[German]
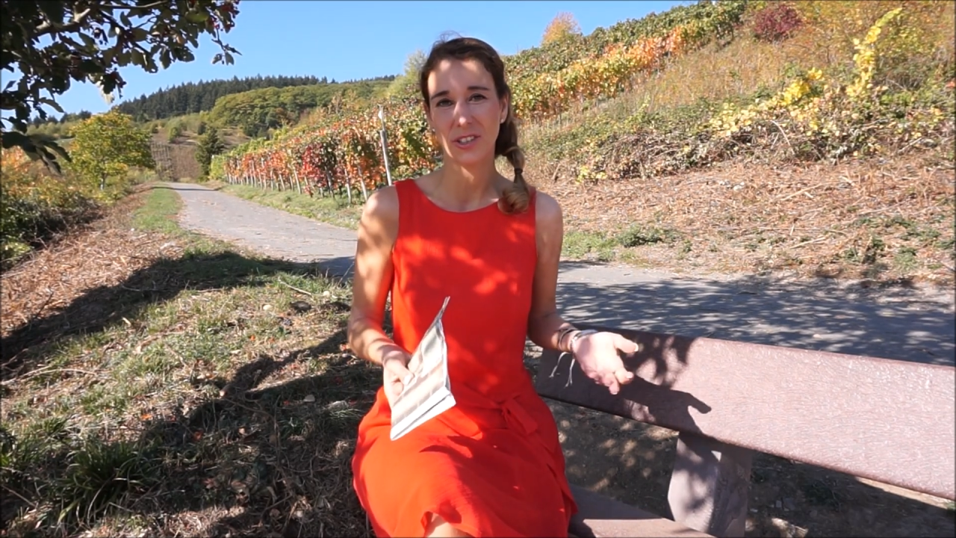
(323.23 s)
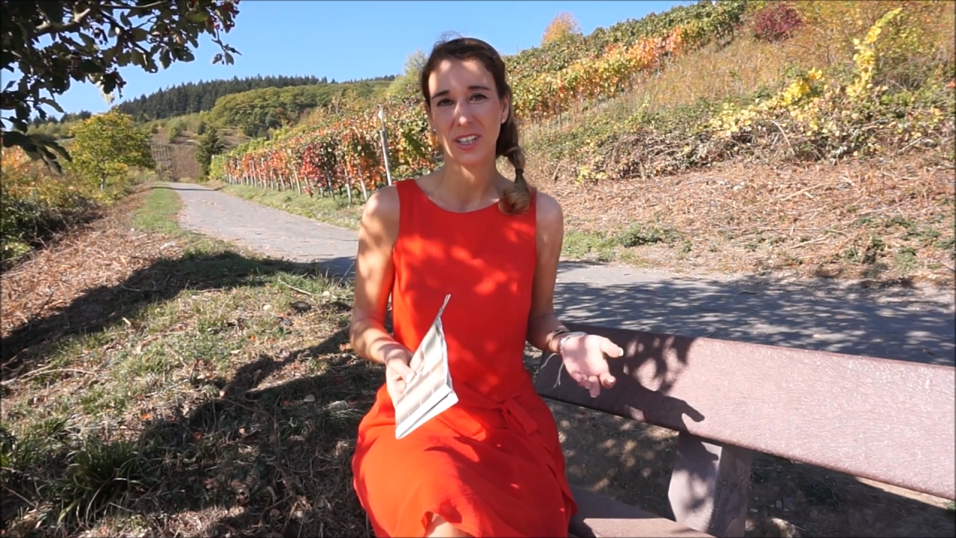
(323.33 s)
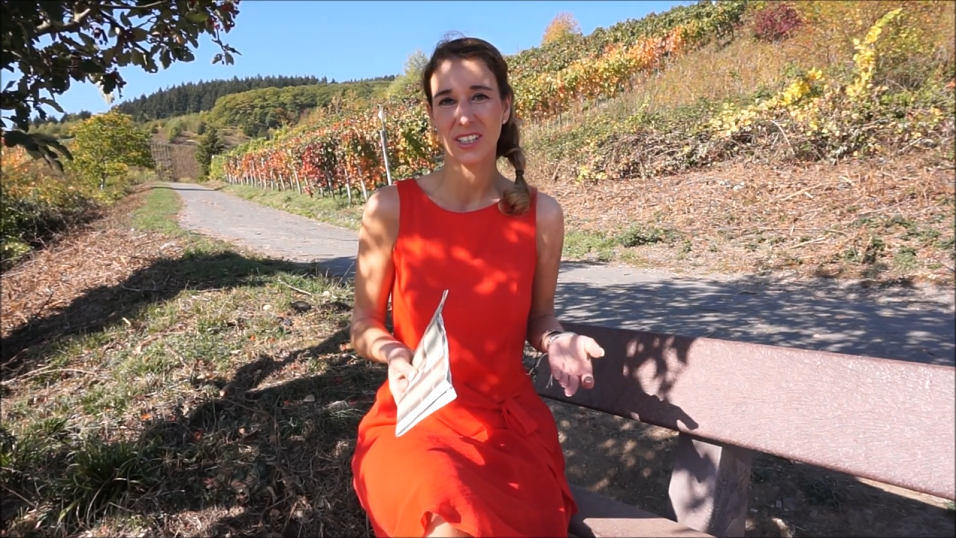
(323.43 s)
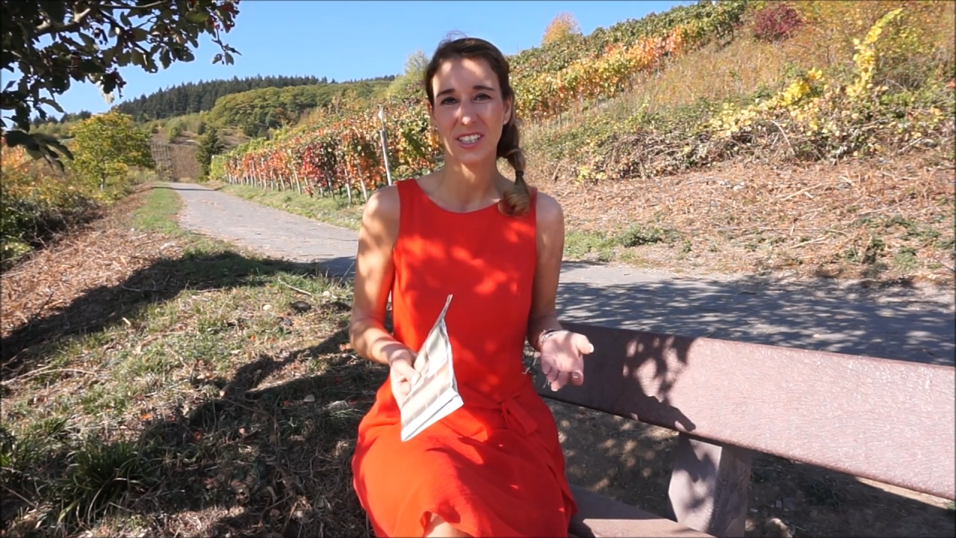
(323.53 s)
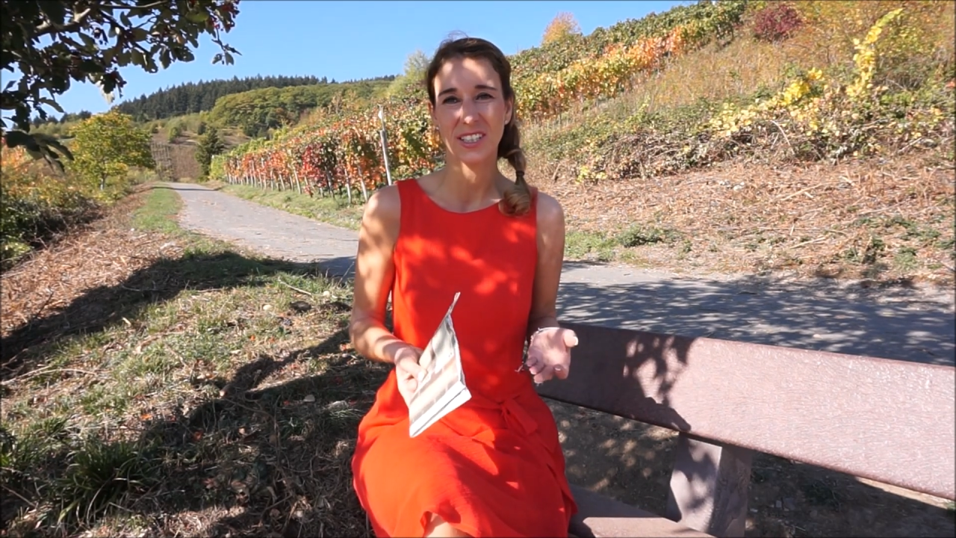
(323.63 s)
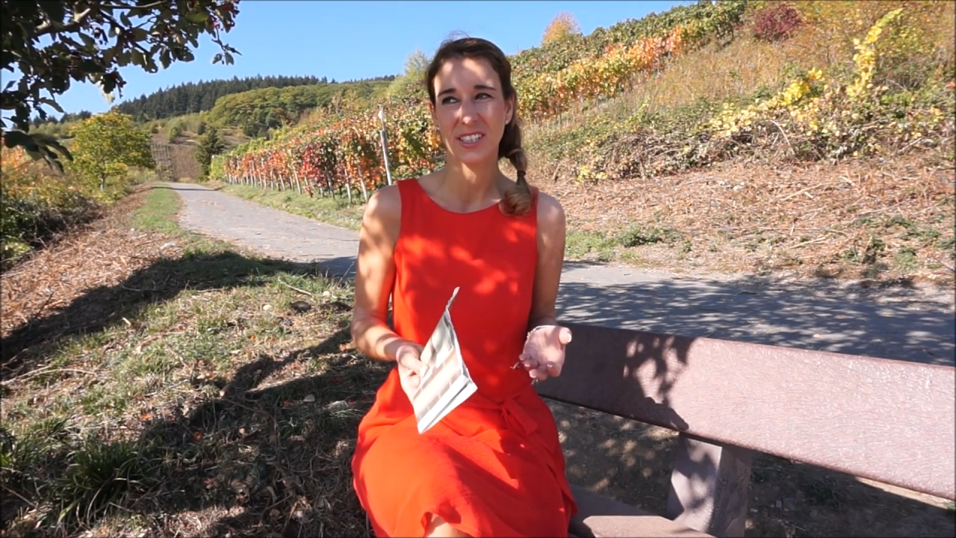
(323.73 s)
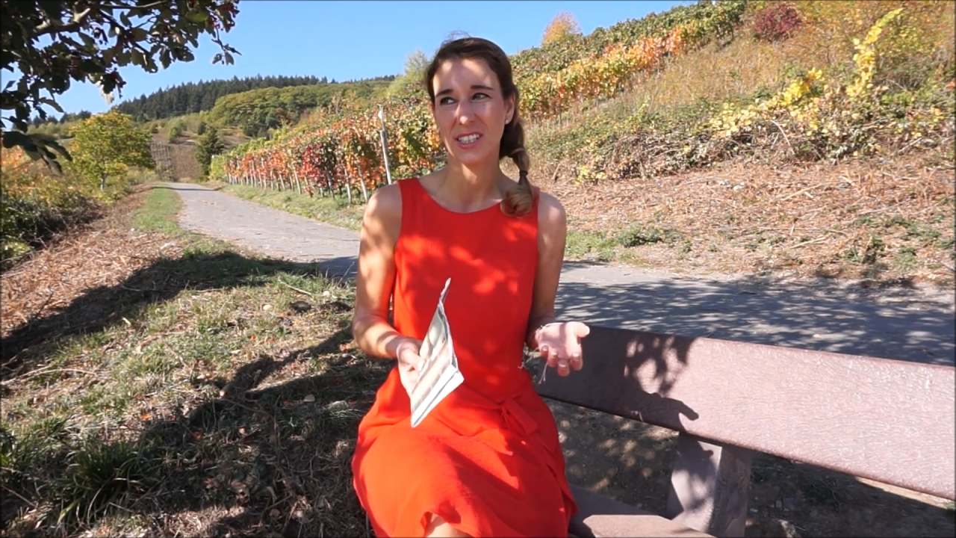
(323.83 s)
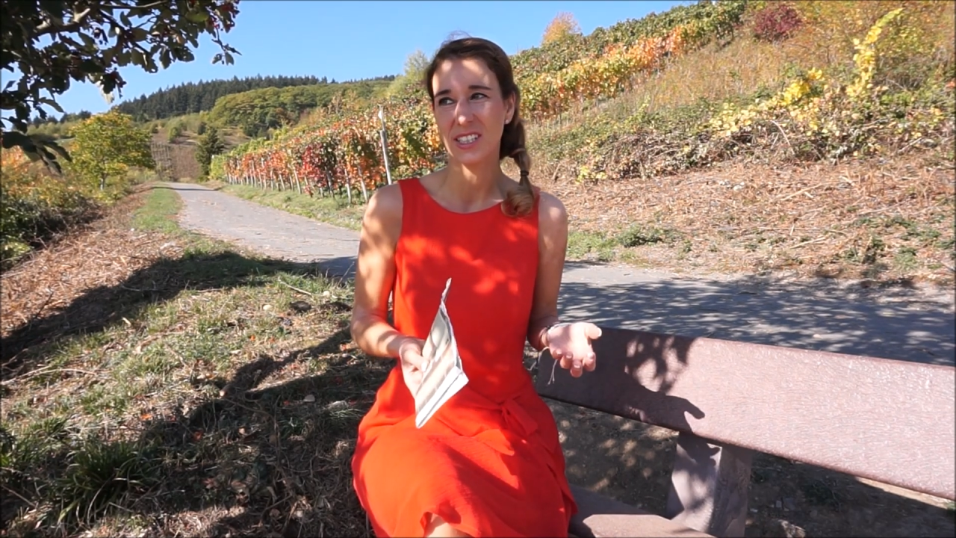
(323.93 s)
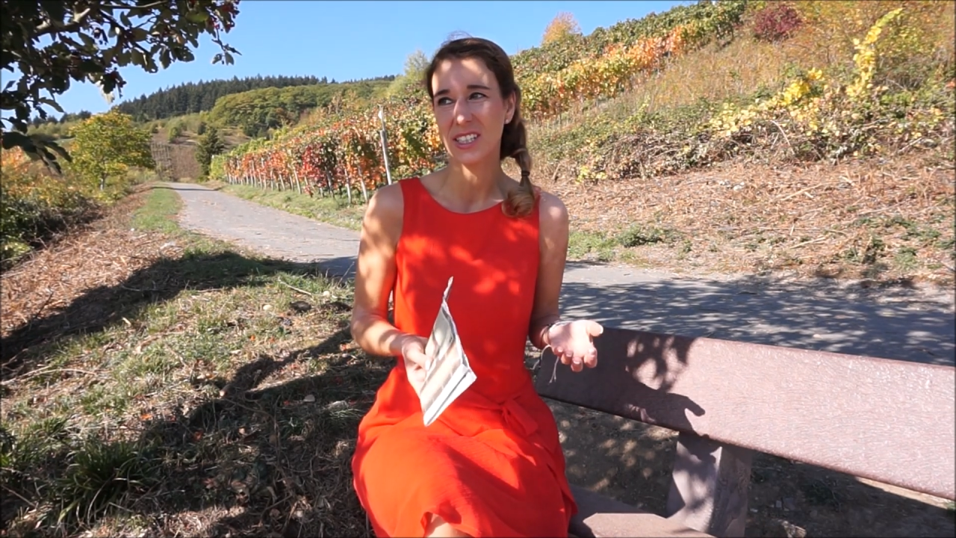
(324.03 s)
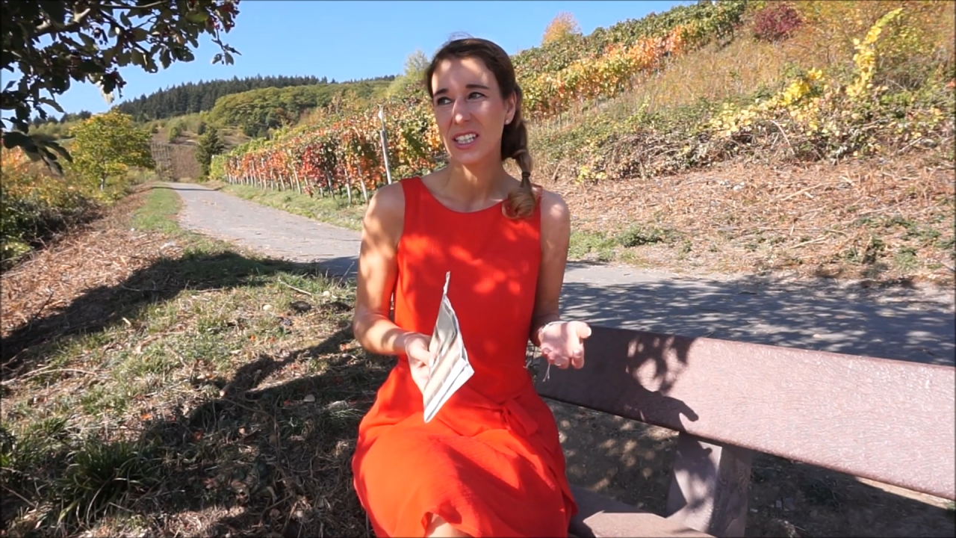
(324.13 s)
oder nicht, es
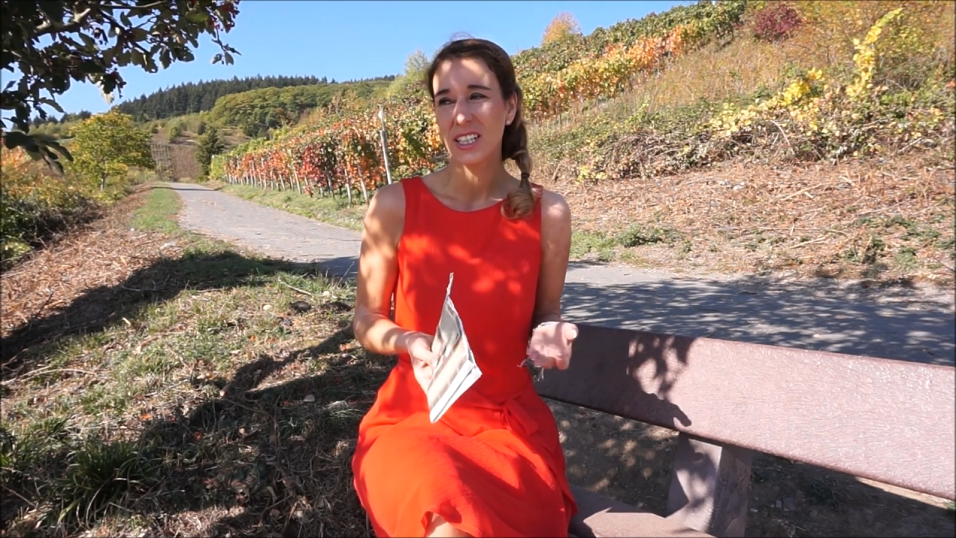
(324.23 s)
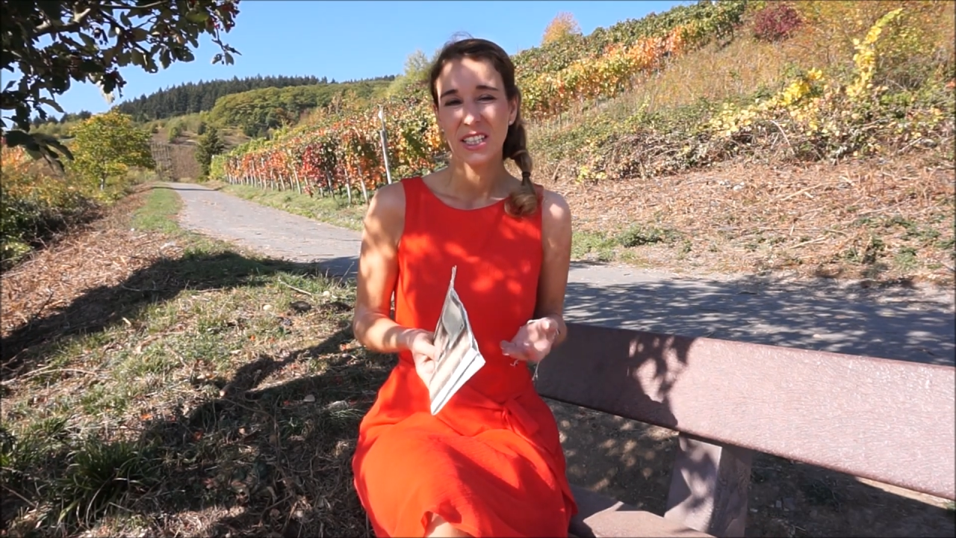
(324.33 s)
sind